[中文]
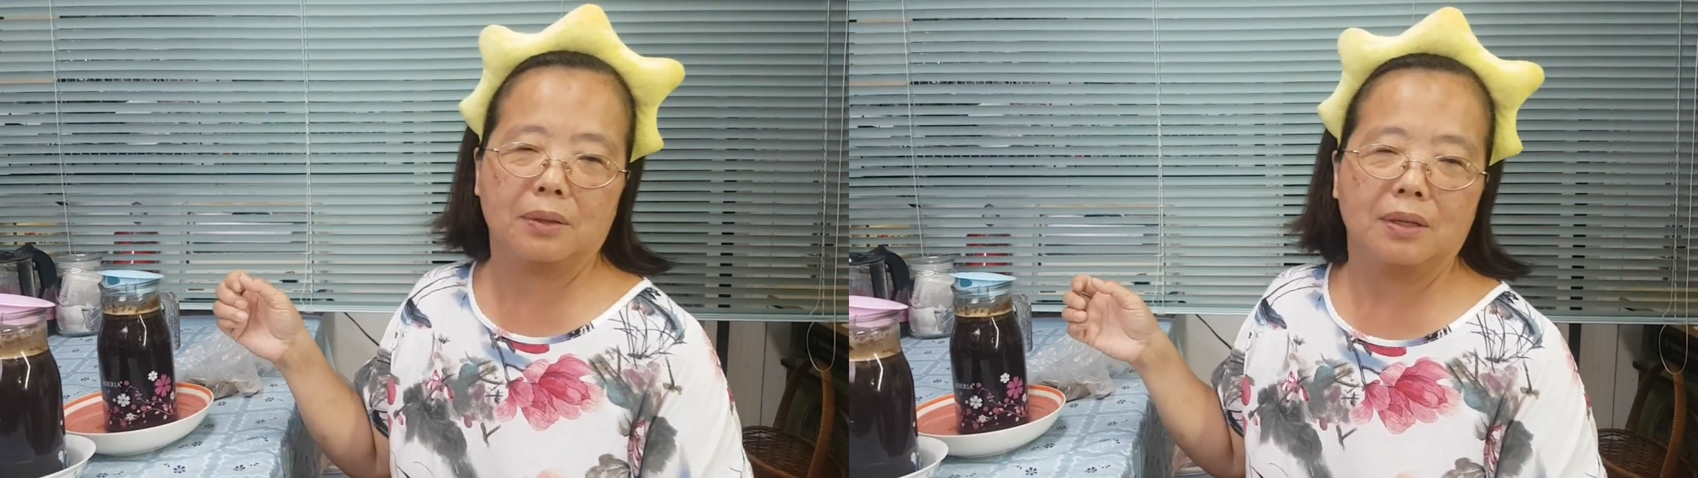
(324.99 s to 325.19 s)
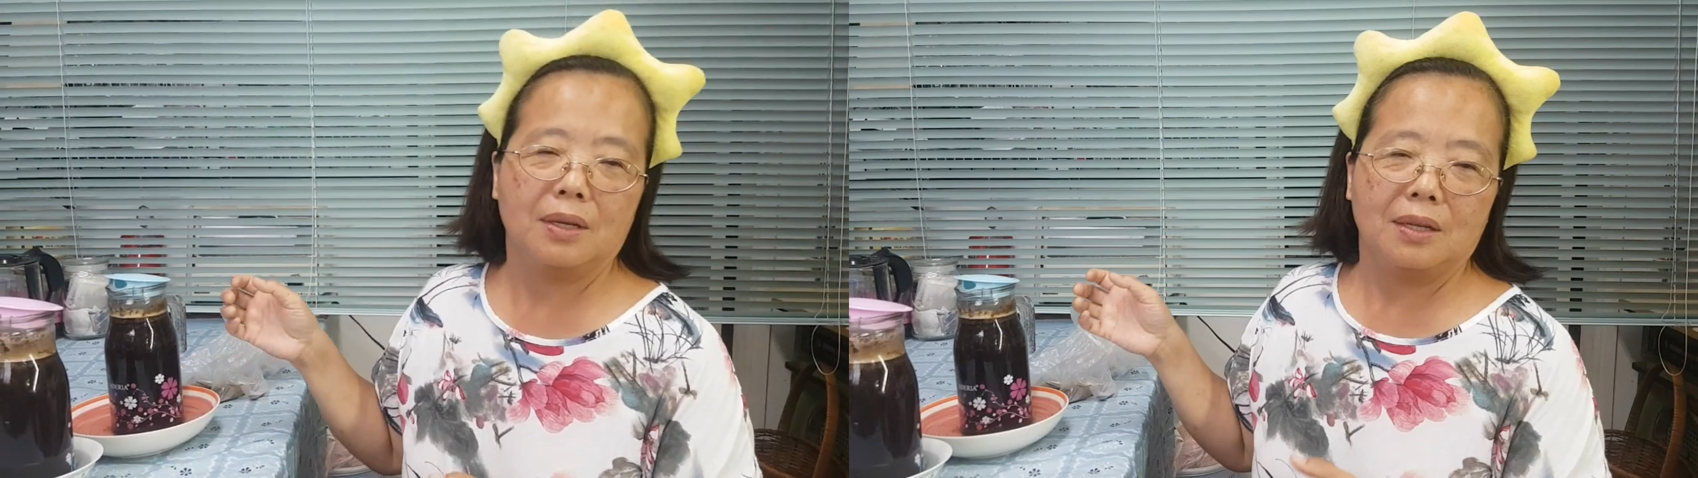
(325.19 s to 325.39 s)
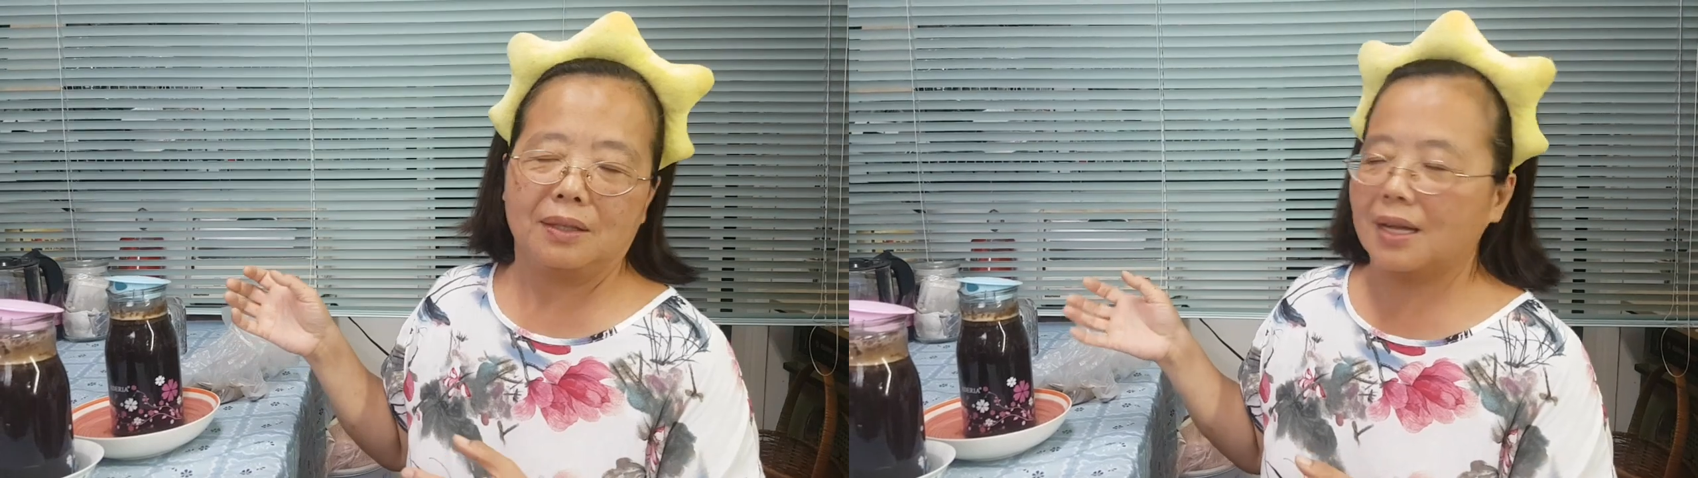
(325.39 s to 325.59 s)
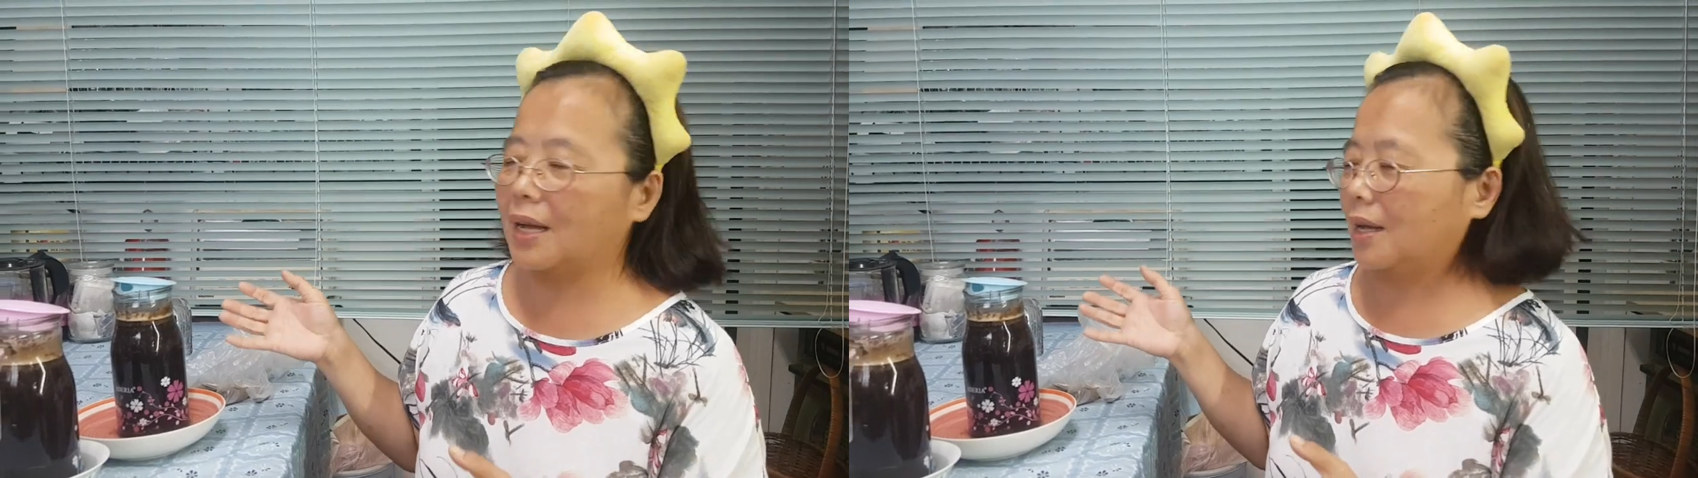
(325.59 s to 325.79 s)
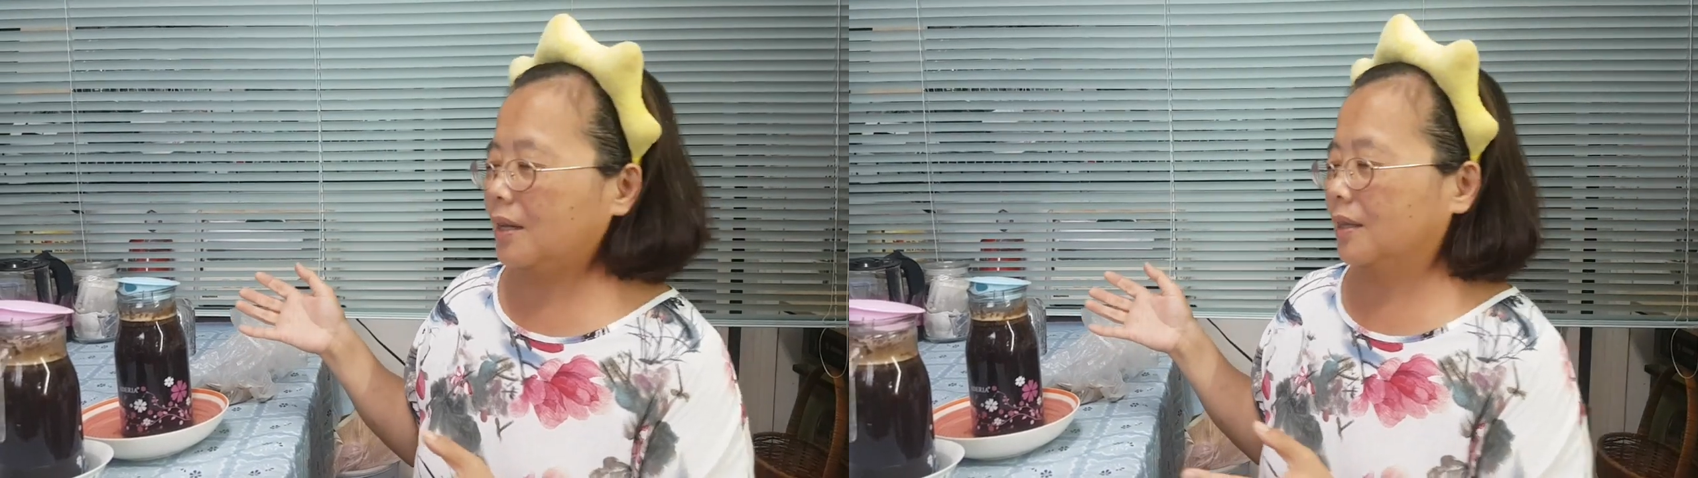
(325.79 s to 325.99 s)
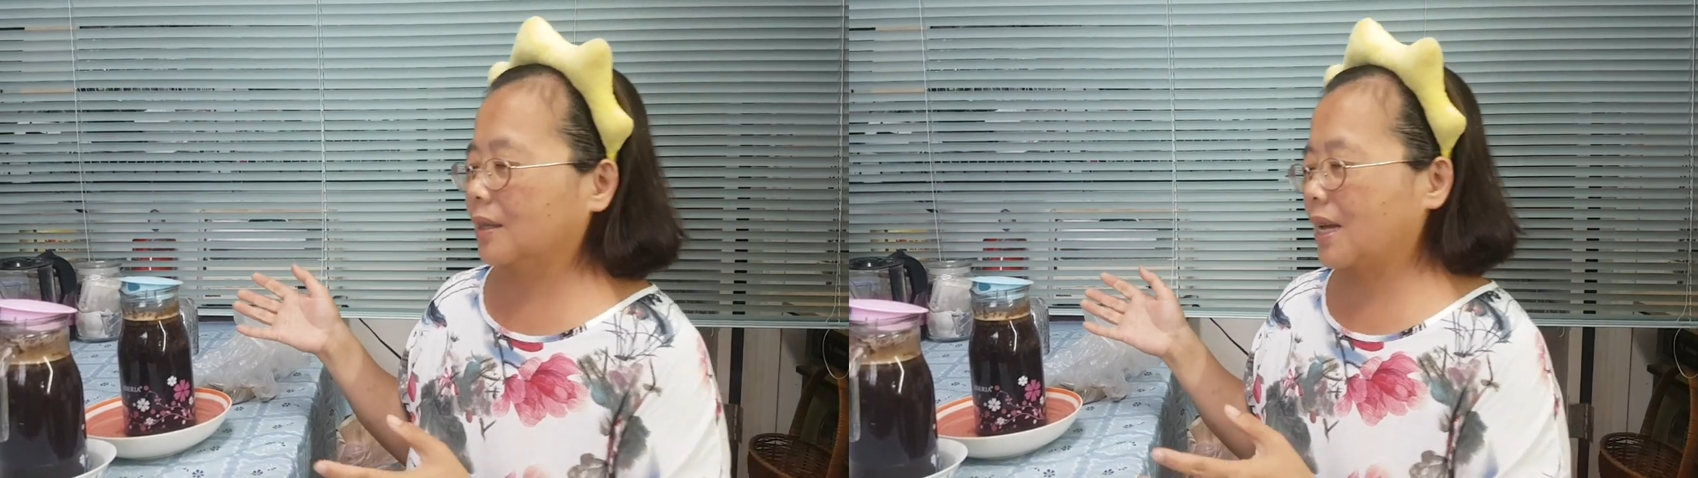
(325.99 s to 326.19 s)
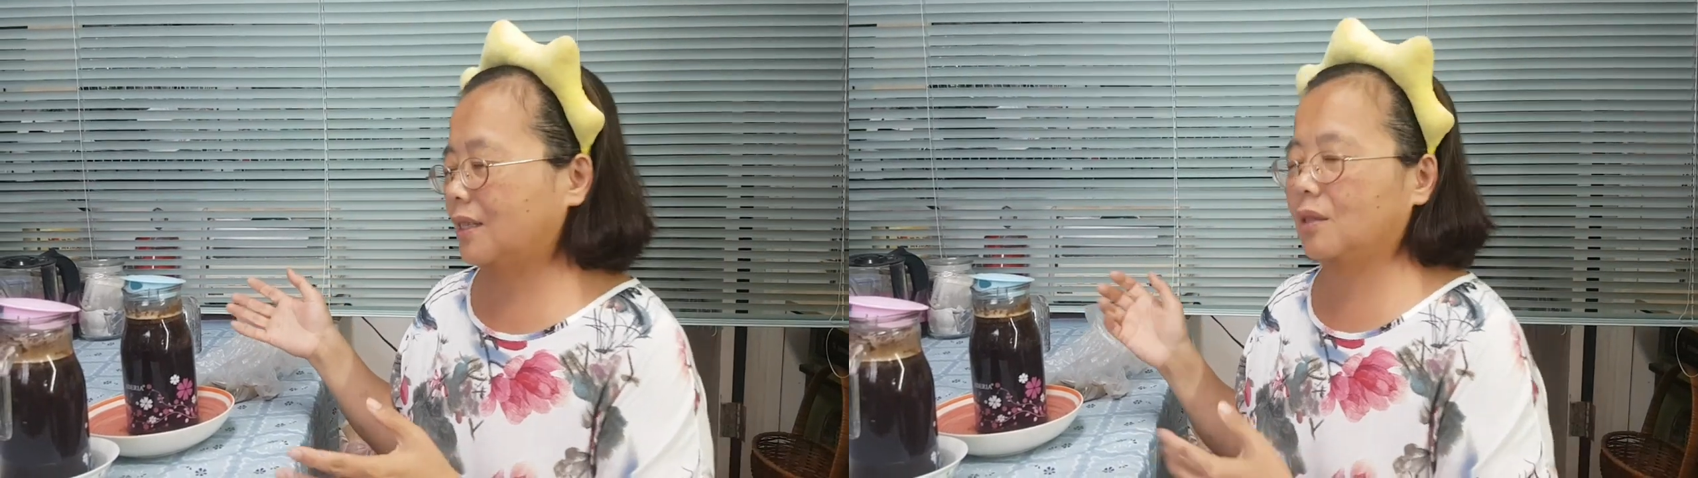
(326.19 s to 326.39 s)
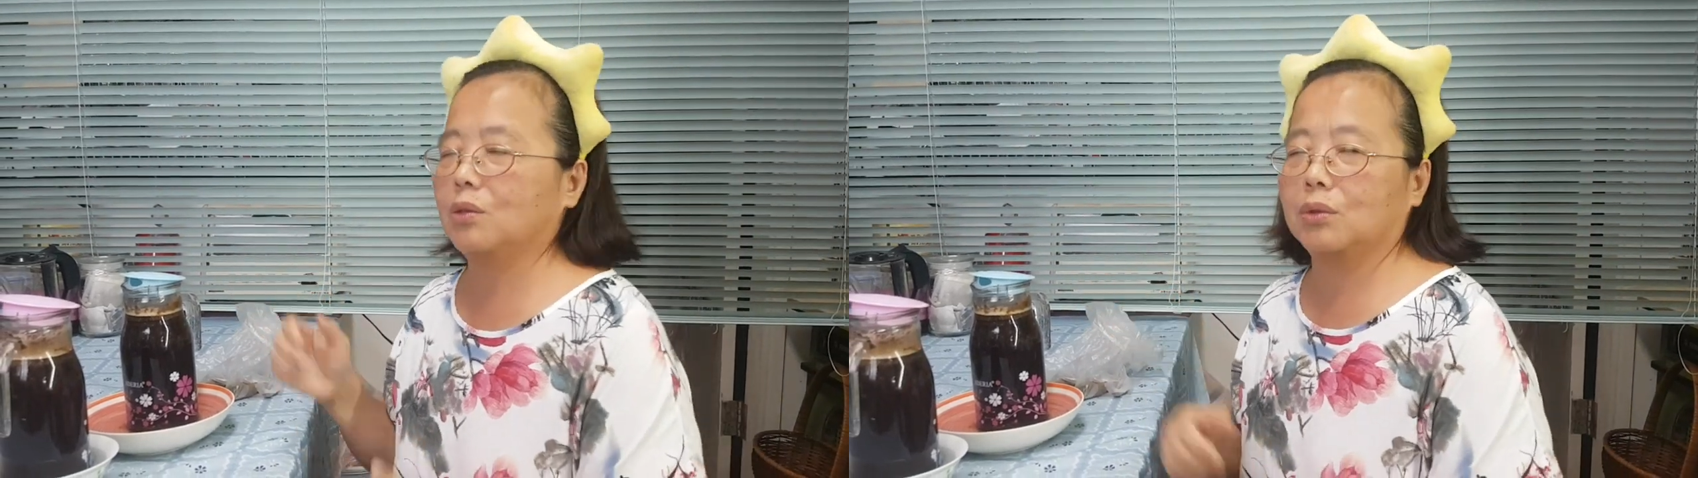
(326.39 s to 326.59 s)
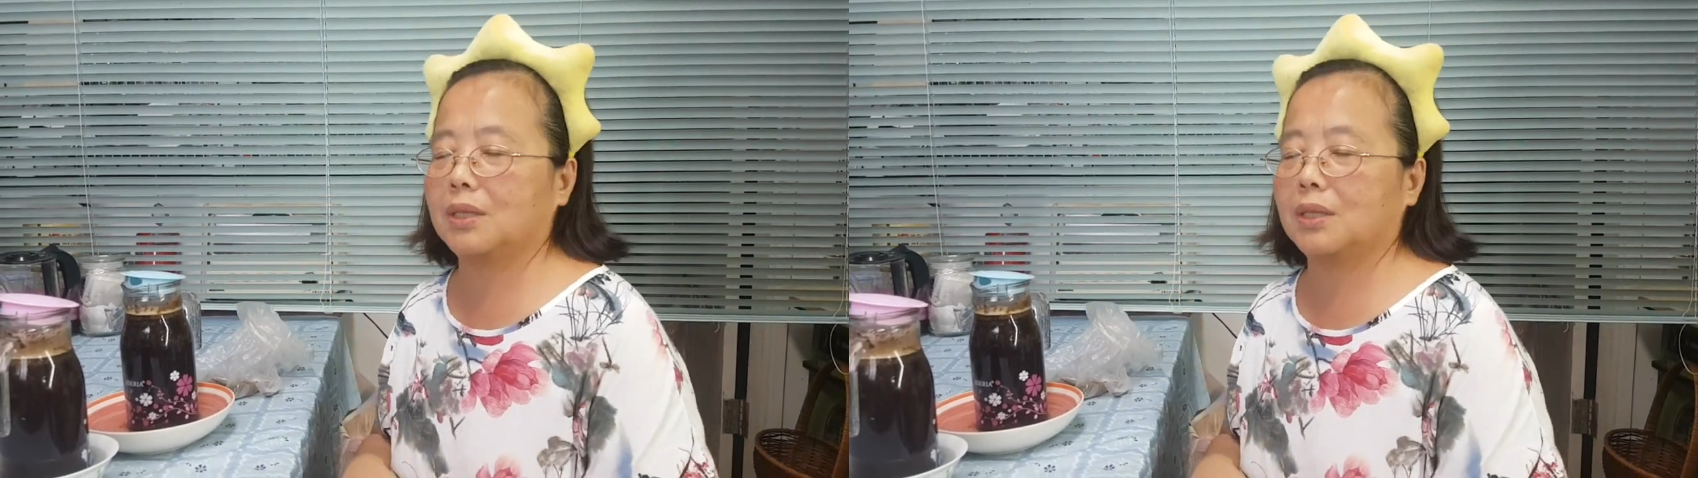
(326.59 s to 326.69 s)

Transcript: 嗯。那他是有